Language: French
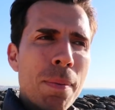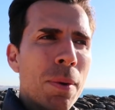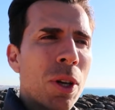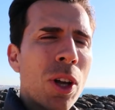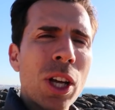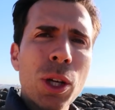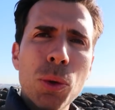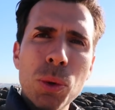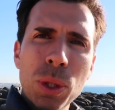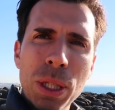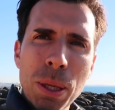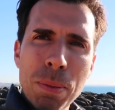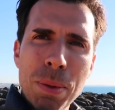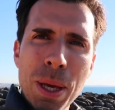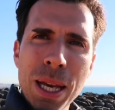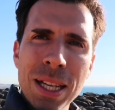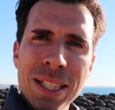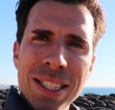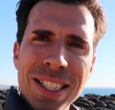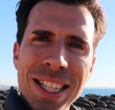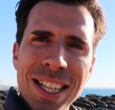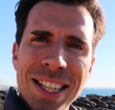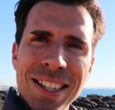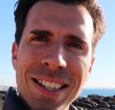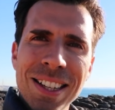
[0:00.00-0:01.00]
Maintenant, écoutez
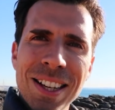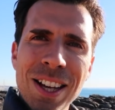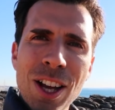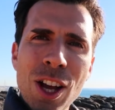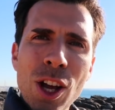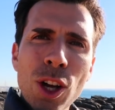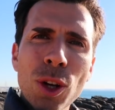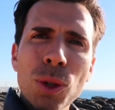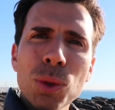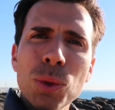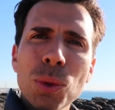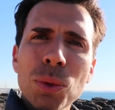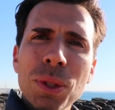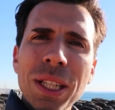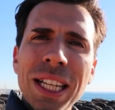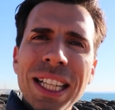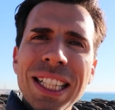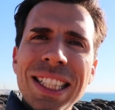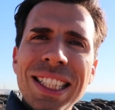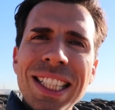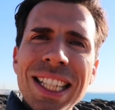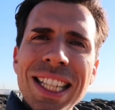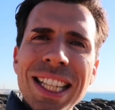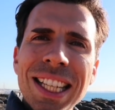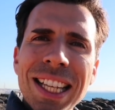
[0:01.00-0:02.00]
bien ça. Quand on
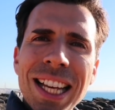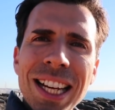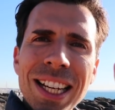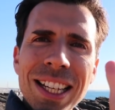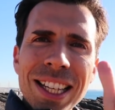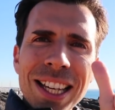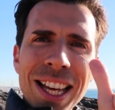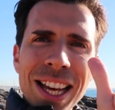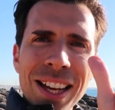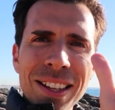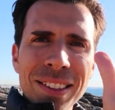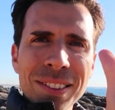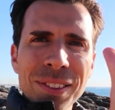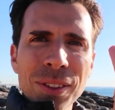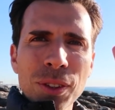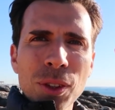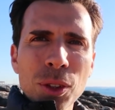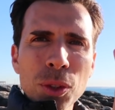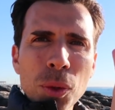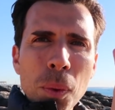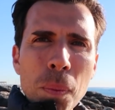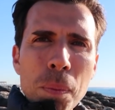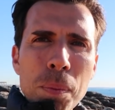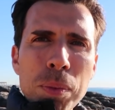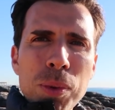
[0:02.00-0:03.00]
critique quelqu'un,
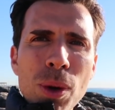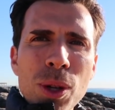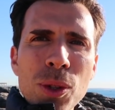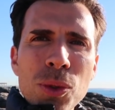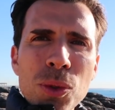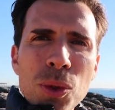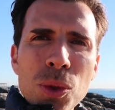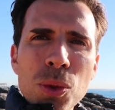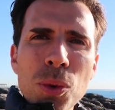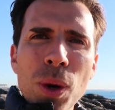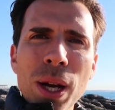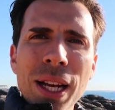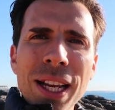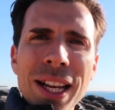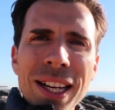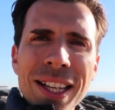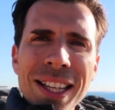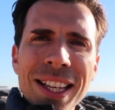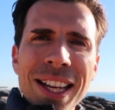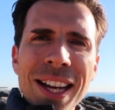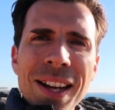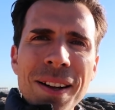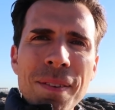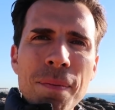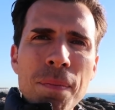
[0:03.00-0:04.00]
quand on pointe du doigt
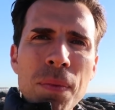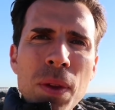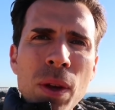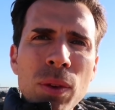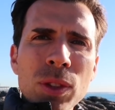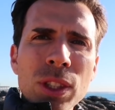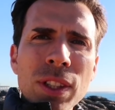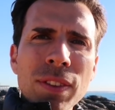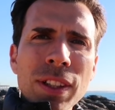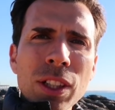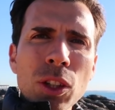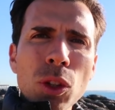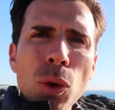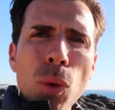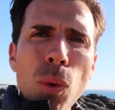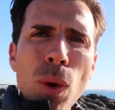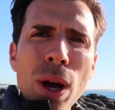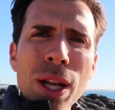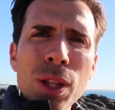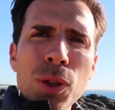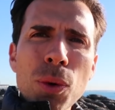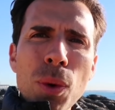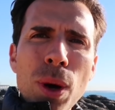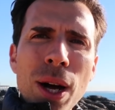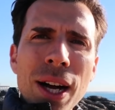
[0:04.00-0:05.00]
quelqu'un, vous avez
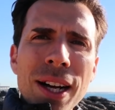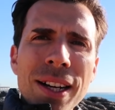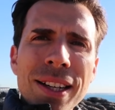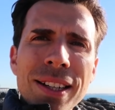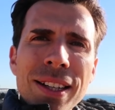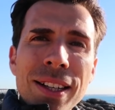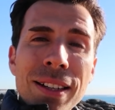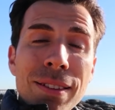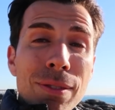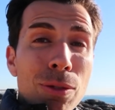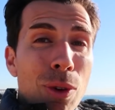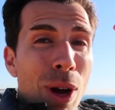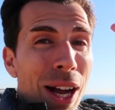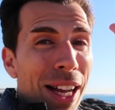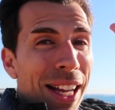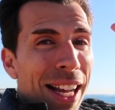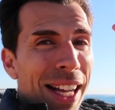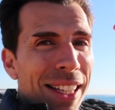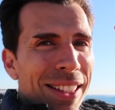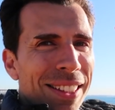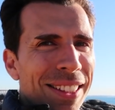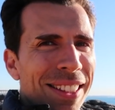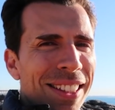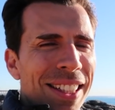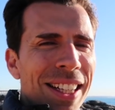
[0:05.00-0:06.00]
trois doigts, voire
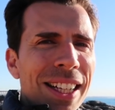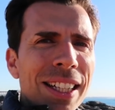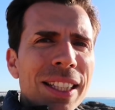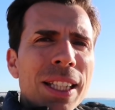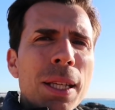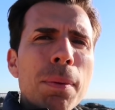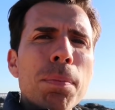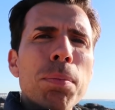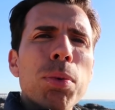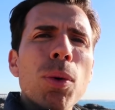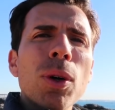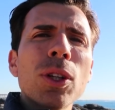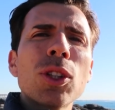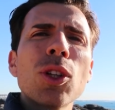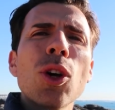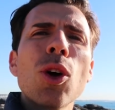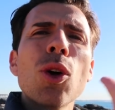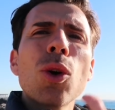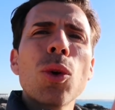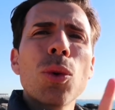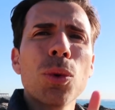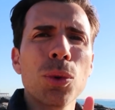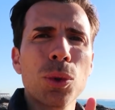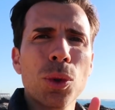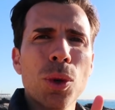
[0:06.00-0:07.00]
quatre, qui pointent
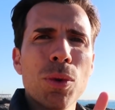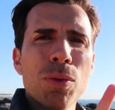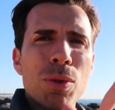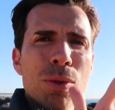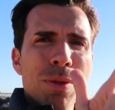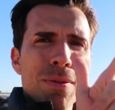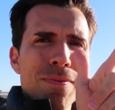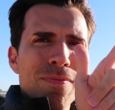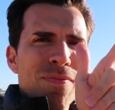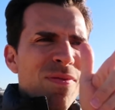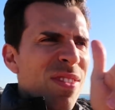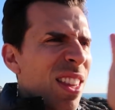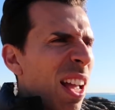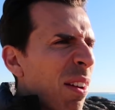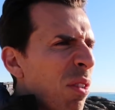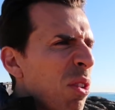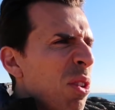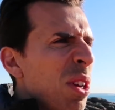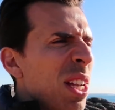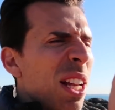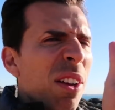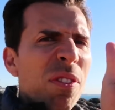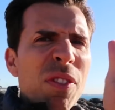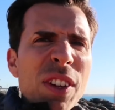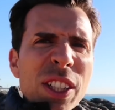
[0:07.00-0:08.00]
contre vous. T'as
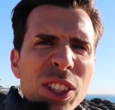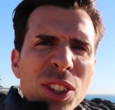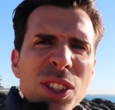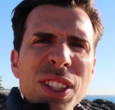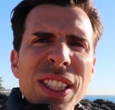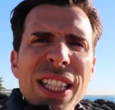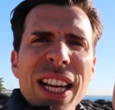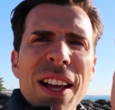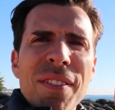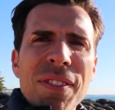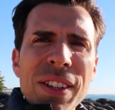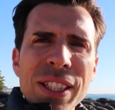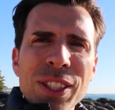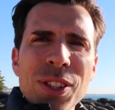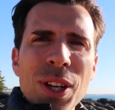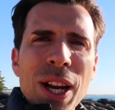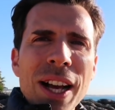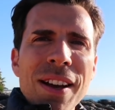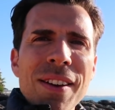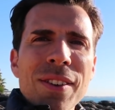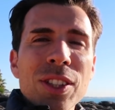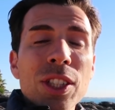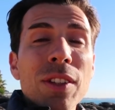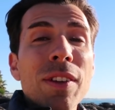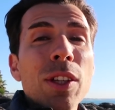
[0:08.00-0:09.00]
vu, il a fait ceci, il a fait
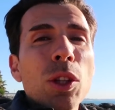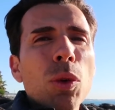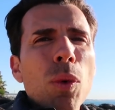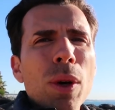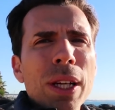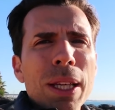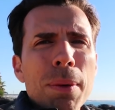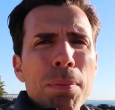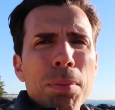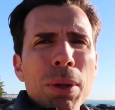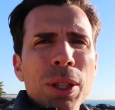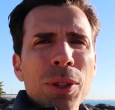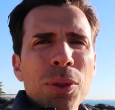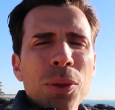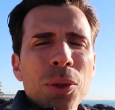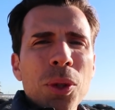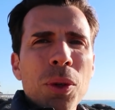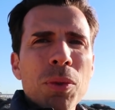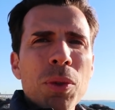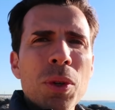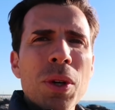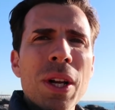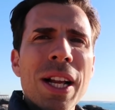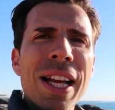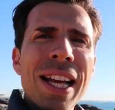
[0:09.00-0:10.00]
cela. Vous avez trois qui pointent
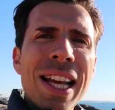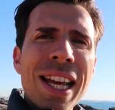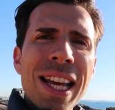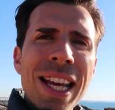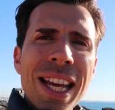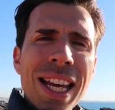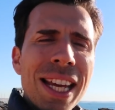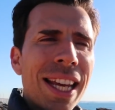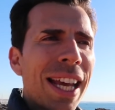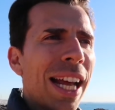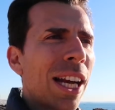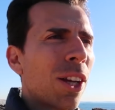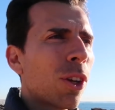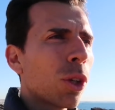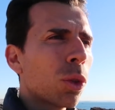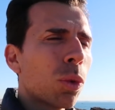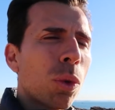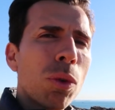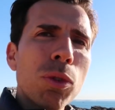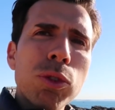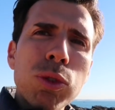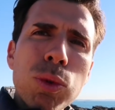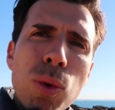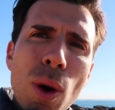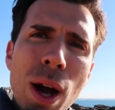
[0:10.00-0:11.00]
contre vous. Égal, quand
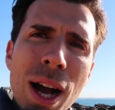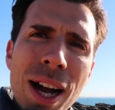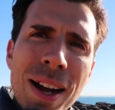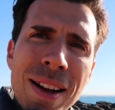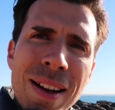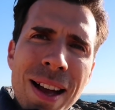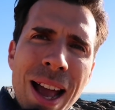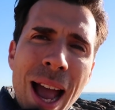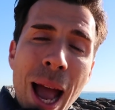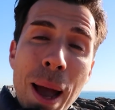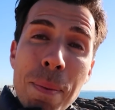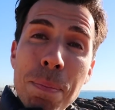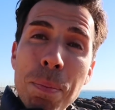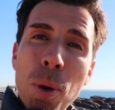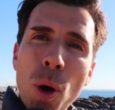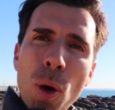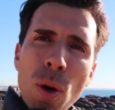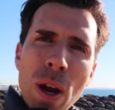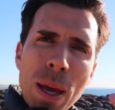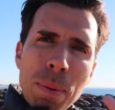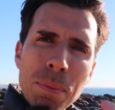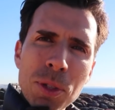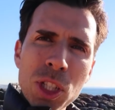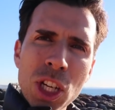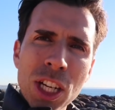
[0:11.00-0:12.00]
on voit un
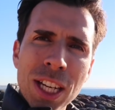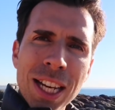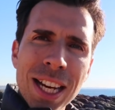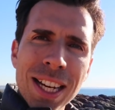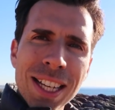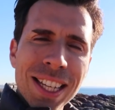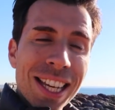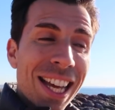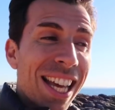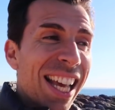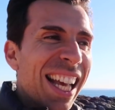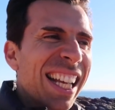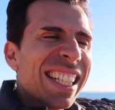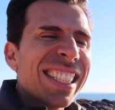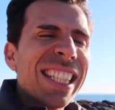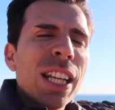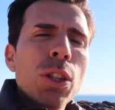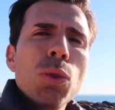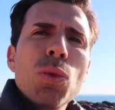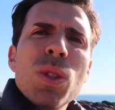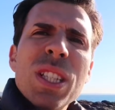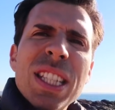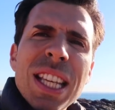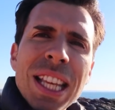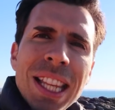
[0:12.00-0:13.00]
problème chez quelqu'un et que ça
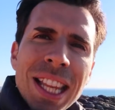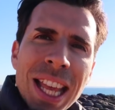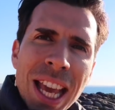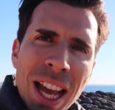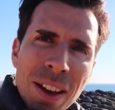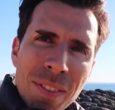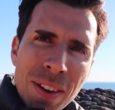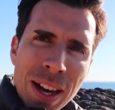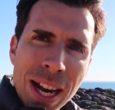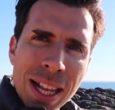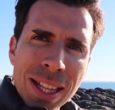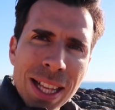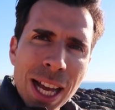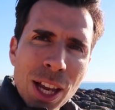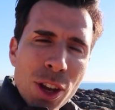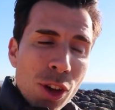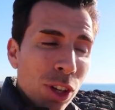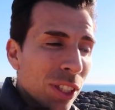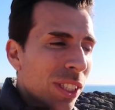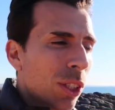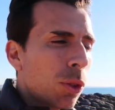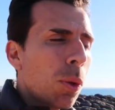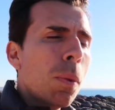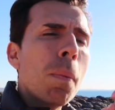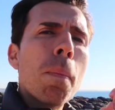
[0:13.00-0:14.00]
nous énerve à
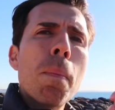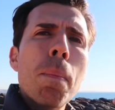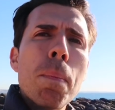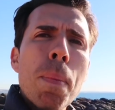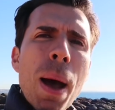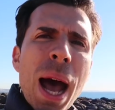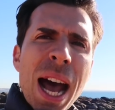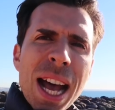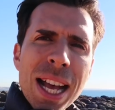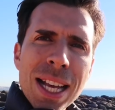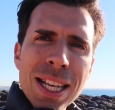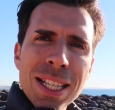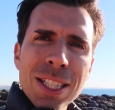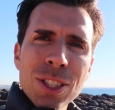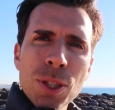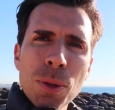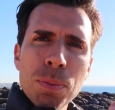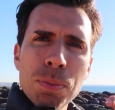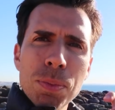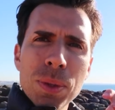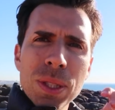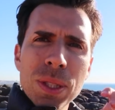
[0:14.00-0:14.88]
l'intérieur, c'est une base de,